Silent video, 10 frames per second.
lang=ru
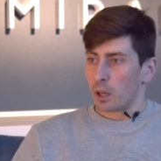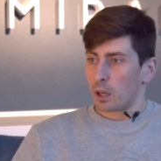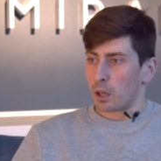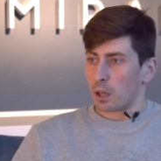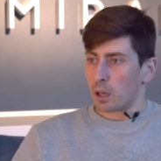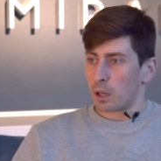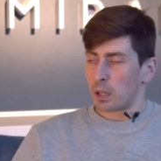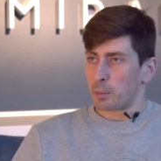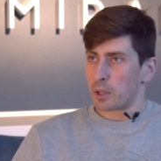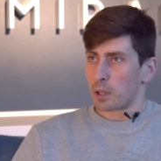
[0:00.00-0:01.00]
а,
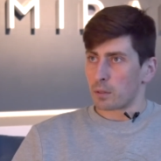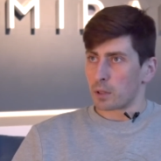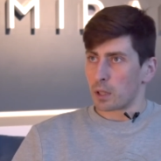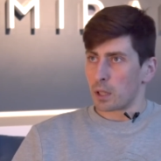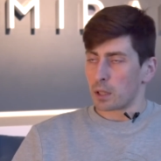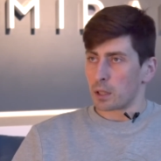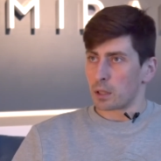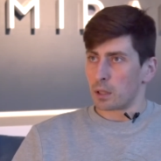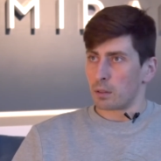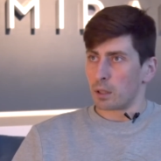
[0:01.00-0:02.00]
адаптированы, да, где-то
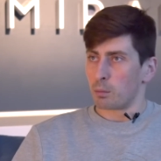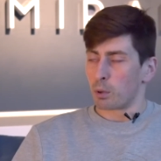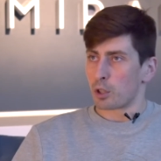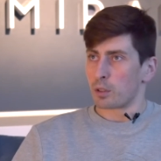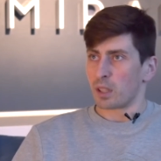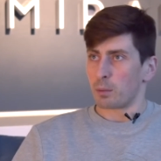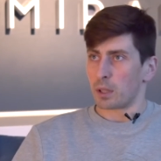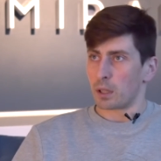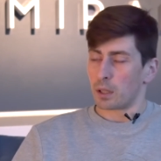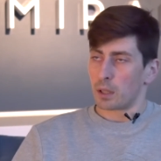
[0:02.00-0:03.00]
давали больше
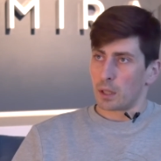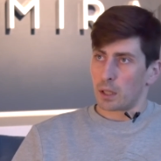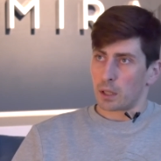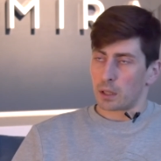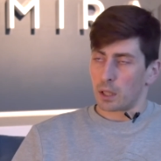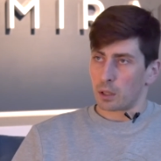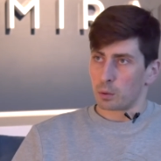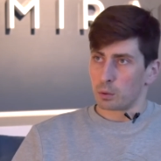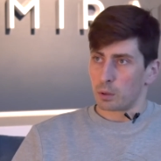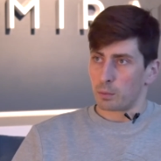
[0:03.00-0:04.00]
времени
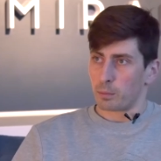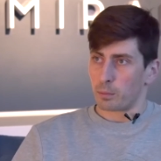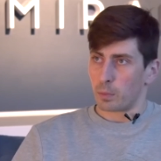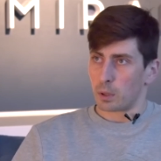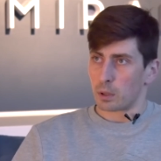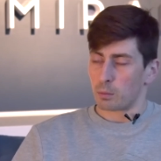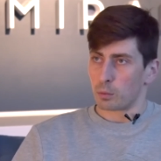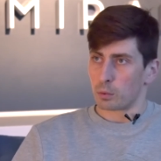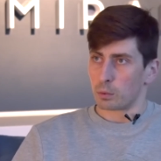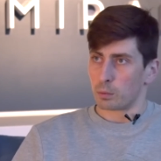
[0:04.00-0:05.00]
отдохнуть.
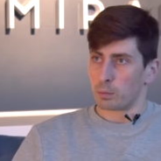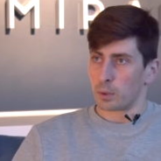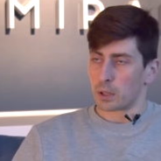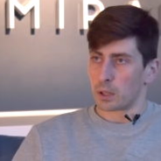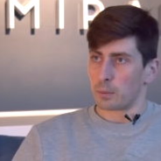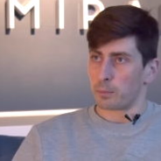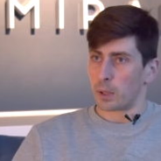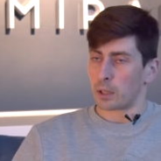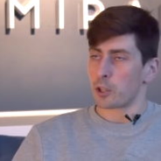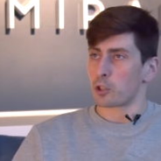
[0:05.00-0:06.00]
Поэтому это
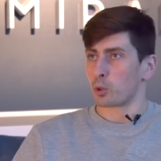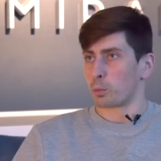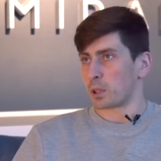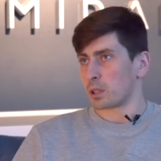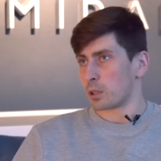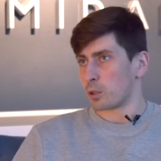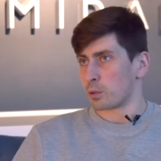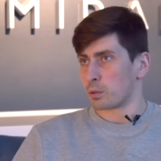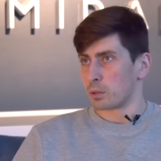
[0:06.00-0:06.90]
отличный опыт, я скажу.